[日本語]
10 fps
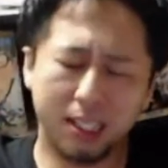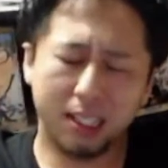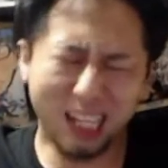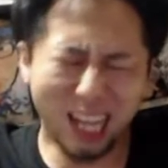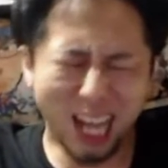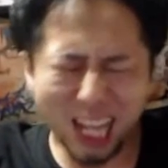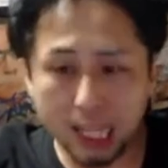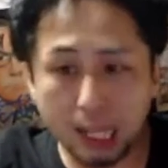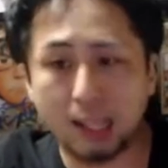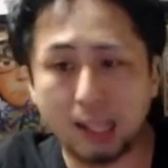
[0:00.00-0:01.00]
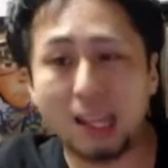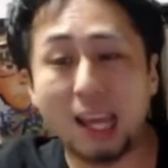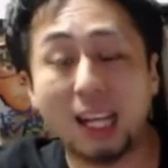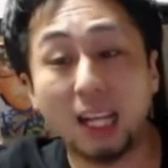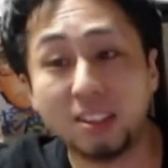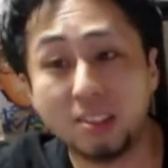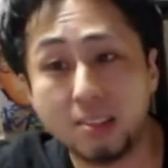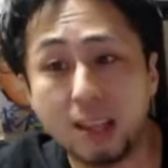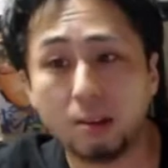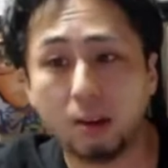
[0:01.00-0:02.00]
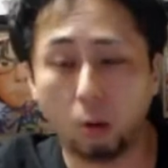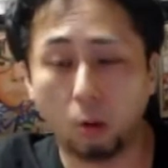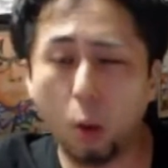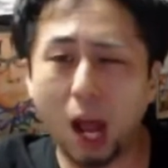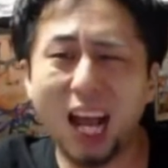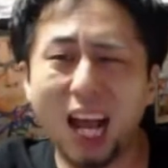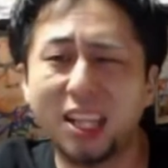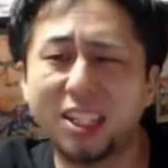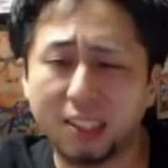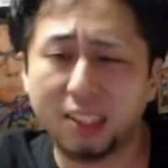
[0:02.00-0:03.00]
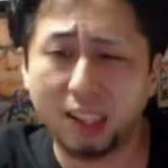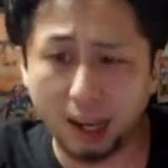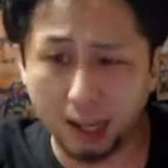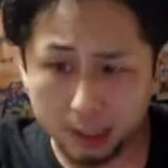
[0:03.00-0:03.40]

ギャーって泣いたら寝かしつけてくれるの。俺赤ちゃんだから。